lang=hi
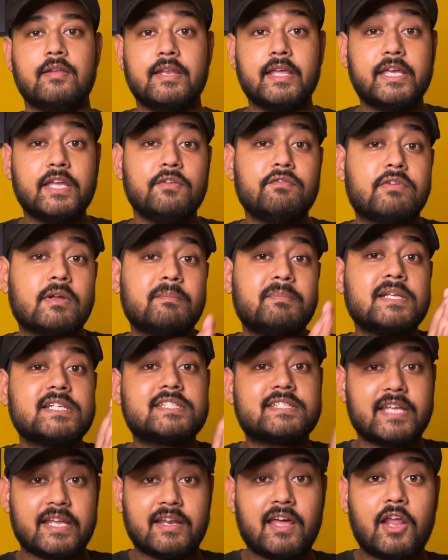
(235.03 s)
लेकिन वन प्लस
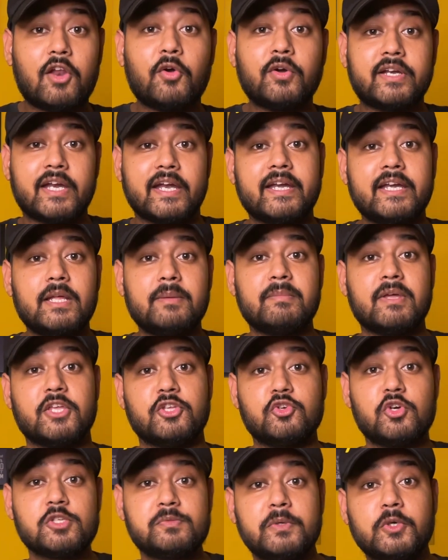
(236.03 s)
टेन आर और टेन टी में
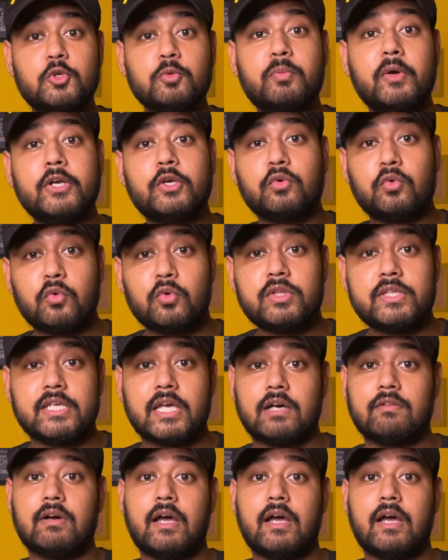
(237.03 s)
यूएसबी ओ दिया हुआ